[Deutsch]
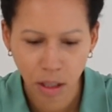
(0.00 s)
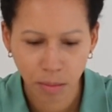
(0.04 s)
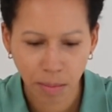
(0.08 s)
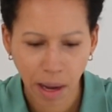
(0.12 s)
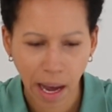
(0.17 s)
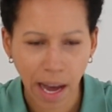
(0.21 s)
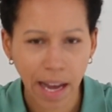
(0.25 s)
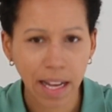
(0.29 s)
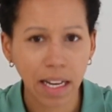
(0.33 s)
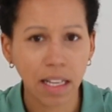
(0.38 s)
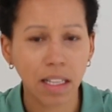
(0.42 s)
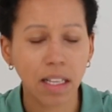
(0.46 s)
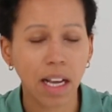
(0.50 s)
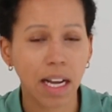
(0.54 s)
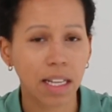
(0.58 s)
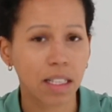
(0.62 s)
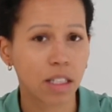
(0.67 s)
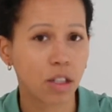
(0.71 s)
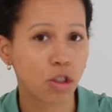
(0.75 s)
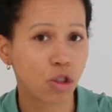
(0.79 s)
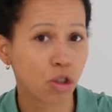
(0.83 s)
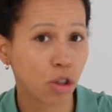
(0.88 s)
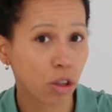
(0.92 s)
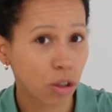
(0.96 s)
Zum einen hat
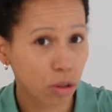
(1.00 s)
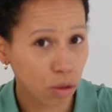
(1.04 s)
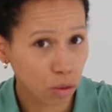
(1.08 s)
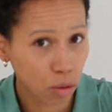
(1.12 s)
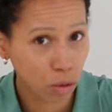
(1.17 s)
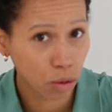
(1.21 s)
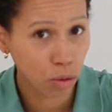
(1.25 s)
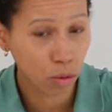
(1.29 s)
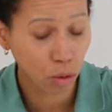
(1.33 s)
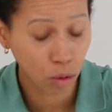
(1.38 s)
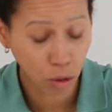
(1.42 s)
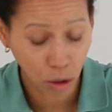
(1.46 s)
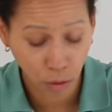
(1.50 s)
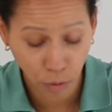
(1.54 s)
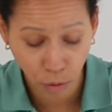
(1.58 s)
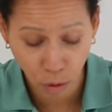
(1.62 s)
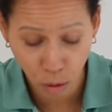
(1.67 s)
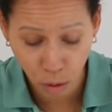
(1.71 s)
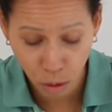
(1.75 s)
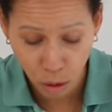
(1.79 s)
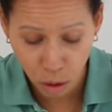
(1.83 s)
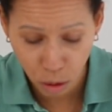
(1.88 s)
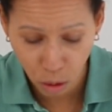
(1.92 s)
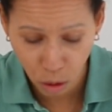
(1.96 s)
sie
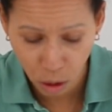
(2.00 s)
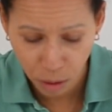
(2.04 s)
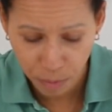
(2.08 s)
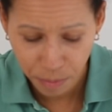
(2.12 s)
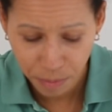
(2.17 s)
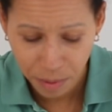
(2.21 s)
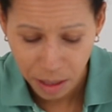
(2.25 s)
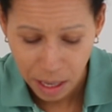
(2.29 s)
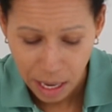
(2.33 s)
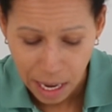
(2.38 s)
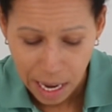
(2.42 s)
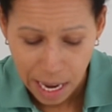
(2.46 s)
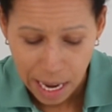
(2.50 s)
Schilddrüsenunterfunktion,